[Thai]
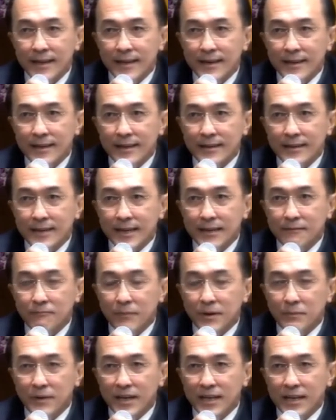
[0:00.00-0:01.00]
อย่างเช่นมั
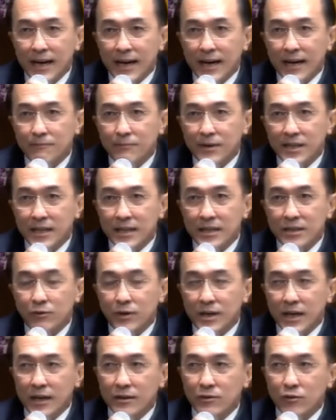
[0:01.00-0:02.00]
นมียาปฏิชีว
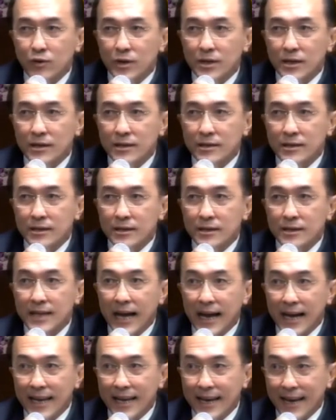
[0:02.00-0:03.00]
นะตัวหนึ่งชื่อไท
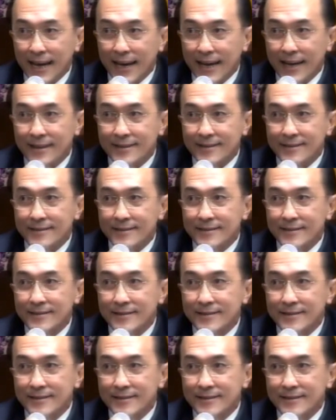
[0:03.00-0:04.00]
ยแลนด์
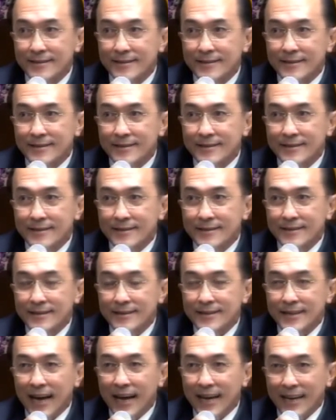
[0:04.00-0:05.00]

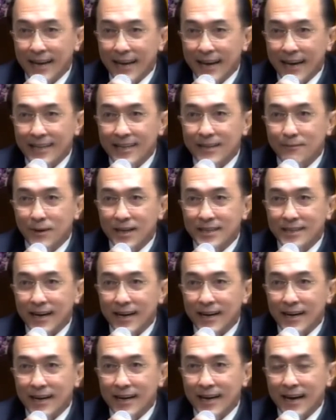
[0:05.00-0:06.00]
ไทยแลนด์นี่มาจาก
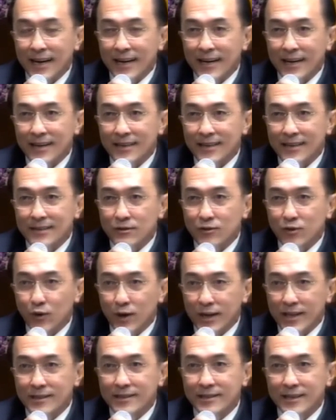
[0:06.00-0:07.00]
จุ
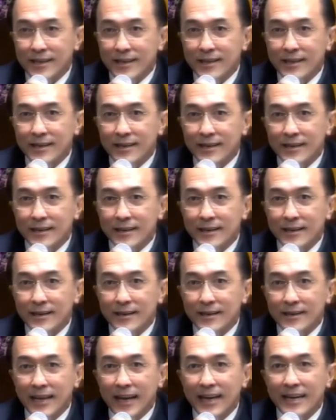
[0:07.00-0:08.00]
ลินทรีย์
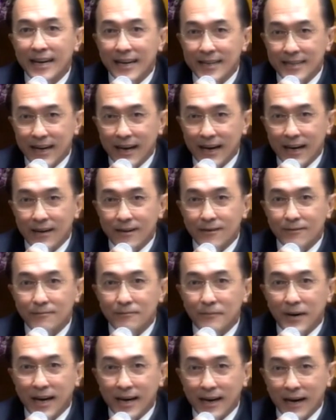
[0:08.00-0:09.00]
ในขยะ
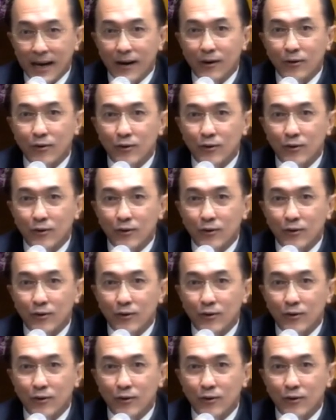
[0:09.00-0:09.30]
บ้านเรา